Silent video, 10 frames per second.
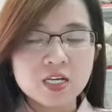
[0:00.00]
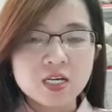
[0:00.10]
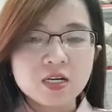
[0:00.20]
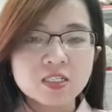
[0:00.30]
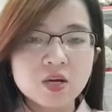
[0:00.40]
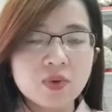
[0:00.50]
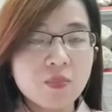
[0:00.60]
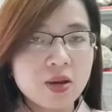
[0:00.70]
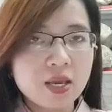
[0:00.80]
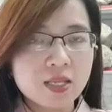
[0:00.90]
trong
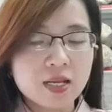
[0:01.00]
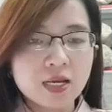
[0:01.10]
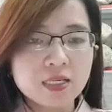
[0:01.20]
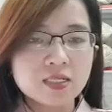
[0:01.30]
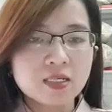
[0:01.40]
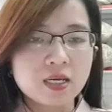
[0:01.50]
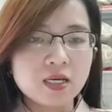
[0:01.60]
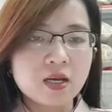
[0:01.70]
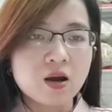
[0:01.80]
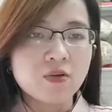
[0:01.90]
đông y thì cây xương khỉ
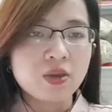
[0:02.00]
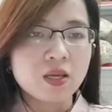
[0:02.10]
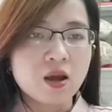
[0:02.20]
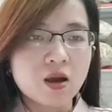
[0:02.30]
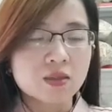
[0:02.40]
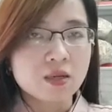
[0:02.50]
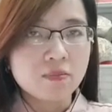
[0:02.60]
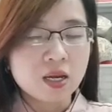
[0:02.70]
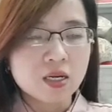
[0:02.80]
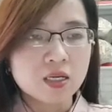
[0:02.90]
có vị ngọt tính
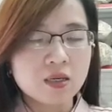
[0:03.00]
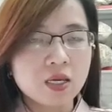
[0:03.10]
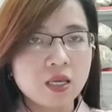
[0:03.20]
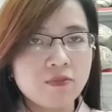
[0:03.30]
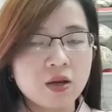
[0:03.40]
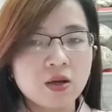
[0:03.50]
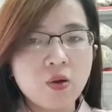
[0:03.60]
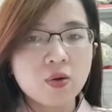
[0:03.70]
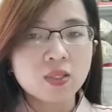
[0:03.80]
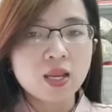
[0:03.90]
bình, khi phơi
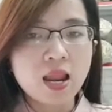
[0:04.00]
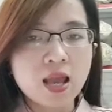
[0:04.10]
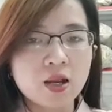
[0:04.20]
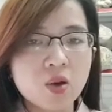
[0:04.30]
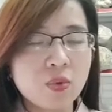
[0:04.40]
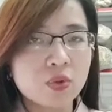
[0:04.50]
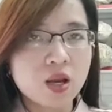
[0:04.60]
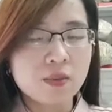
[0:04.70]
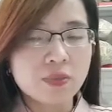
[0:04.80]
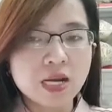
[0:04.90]
khô thì lá có mùi
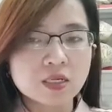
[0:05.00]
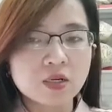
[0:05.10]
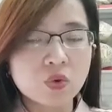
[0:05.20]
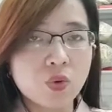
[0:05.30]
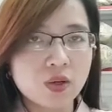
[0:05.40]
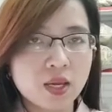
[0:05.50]
thơm đặc trưng của cây